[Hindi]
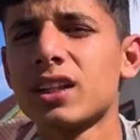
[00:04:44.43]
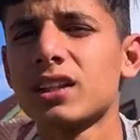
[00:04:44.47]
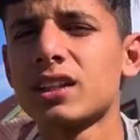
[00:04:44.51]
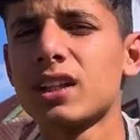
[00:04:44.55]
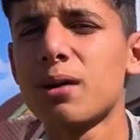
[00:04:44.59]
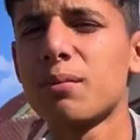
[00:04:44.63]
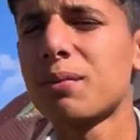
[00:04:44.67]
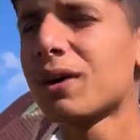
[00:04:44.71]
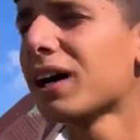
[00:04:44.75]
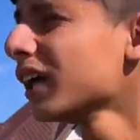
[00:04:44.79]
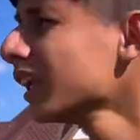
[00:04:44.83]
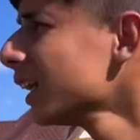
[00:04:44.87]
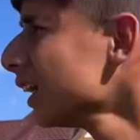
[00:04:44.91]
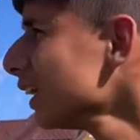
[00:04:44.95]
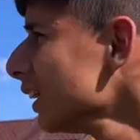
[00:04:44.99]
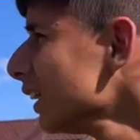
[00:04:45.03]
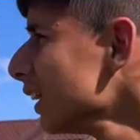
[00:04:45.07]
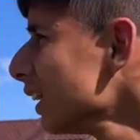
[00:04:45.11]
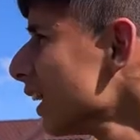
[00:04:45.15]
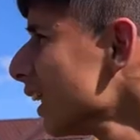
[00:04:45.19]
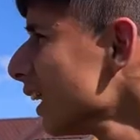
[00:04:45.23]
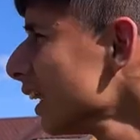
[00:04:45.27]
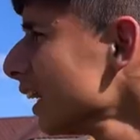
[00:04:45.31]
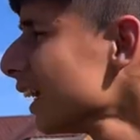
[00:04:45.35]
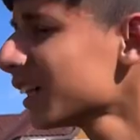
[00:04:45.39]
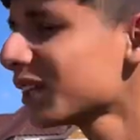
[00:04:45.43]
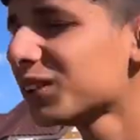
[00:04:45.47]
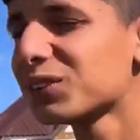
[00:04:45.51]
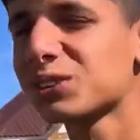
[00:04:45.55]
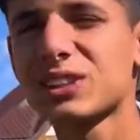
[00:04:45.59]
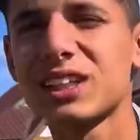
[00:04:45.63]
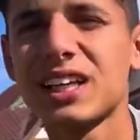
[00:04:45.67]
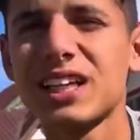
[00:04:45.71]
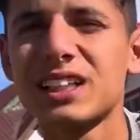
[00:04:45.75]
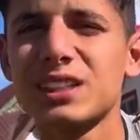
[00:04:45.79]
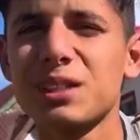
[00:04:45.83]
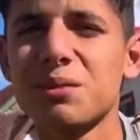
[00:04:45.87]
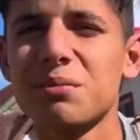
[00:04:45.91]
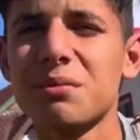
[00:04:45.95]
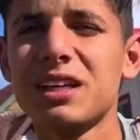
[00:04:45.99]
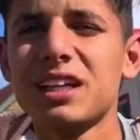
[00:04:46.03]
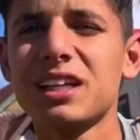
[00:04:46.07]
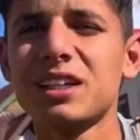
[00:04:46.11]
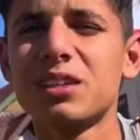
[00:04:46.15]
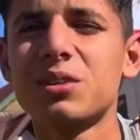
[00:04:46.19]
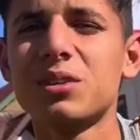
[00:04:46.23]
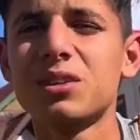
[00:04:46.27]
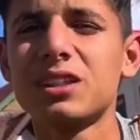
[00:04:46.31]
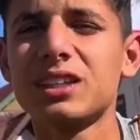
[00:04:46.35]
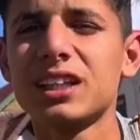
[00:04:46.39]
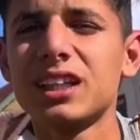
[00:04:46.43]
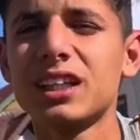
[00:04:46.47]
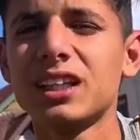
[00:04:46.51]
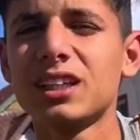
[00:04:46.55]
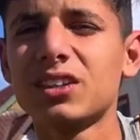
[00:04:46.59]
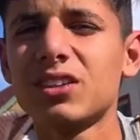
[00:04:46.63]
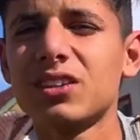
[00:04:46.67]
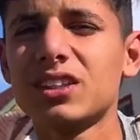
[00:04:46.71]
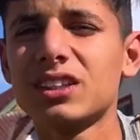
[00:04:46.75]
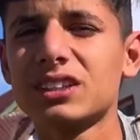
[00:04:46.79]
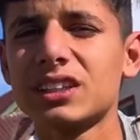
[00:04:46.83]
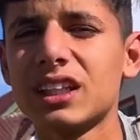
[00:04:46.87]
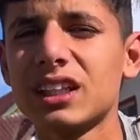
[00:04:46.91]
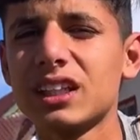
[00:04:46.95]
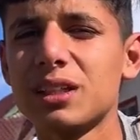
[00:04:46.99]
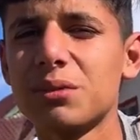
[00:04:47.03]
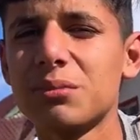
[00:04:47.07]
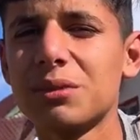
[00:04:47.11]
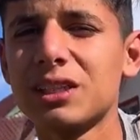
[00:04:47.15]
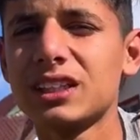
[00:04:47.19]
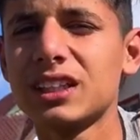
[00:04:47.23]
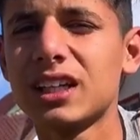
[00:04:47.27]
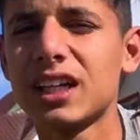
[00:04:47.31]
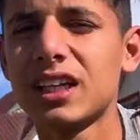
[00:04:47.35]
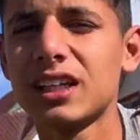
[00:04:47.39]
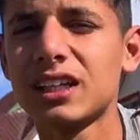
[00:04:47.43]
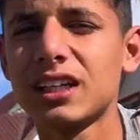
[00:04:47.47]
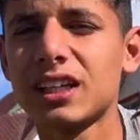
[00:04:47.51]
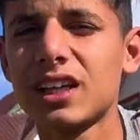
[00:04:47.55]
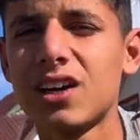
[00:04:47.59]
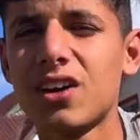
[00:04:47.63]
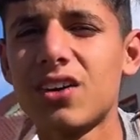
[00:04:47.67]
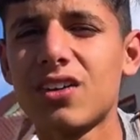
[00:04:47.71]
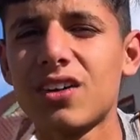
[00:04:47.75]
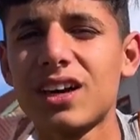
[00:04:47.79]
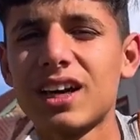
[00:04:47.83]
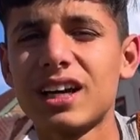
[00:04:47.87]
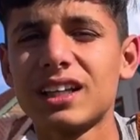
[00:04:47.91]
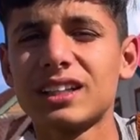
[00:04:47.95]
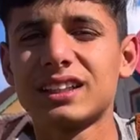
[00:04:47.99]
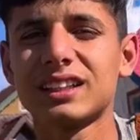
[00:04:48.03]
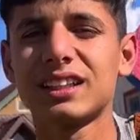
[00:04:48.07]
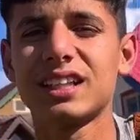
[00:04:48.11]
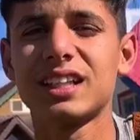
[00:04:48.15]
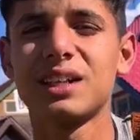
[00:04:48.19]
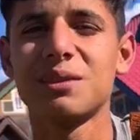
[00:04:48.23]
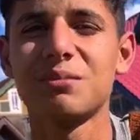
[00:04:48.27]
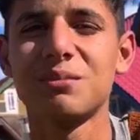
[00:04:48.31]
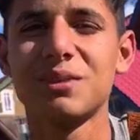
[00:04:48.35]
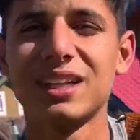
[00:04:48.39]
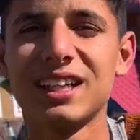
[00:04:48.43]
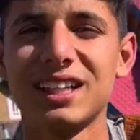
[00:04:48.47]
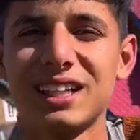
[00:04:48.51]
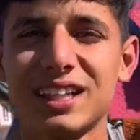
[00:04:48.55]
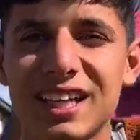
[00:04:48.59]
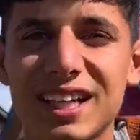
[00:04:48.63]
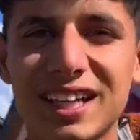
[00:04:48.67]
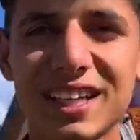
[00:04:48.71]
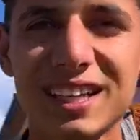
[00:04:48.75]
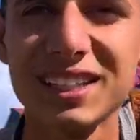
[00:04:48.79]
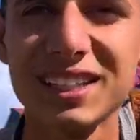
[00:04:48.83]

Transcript: दबा नहीं गला क्यों सांस मेरी घुट रही तो इस सदी में जाने क्या औकात तेरी मेरी है